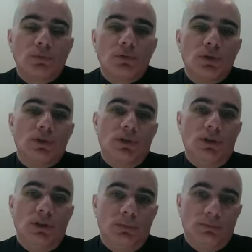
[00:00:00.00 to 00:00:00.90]
którzy
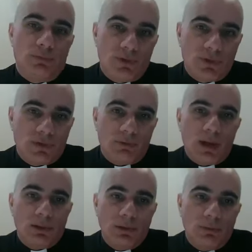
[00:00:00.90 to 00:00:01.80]
ci
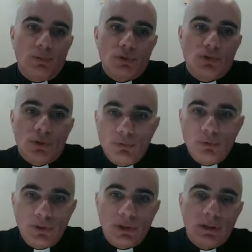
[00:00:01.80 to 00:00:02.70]
przysyłali do
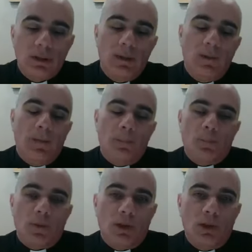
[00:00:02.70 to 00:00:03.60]
poszczególnych
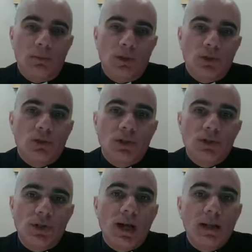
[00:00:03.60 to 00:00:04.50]
gmin
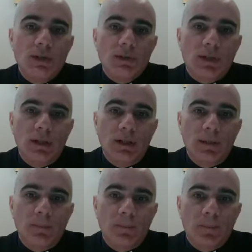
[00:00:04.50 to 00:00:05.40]
chrześcijańskich,
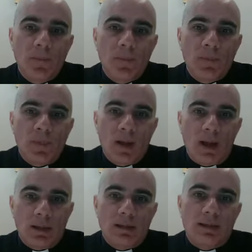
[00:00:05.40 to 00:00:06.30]

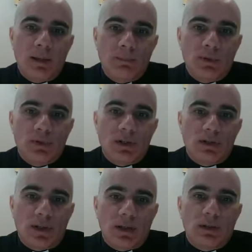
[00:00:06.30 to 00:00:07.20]
a następno
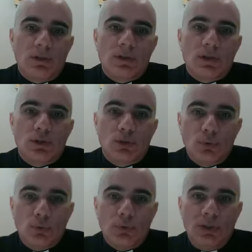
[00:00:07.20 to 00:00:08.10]
zasiadano za
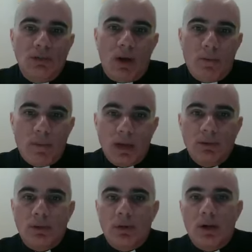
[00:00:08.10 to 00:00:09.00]
stół i
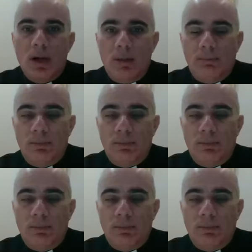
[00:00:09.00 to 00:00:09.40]
łamano chleb.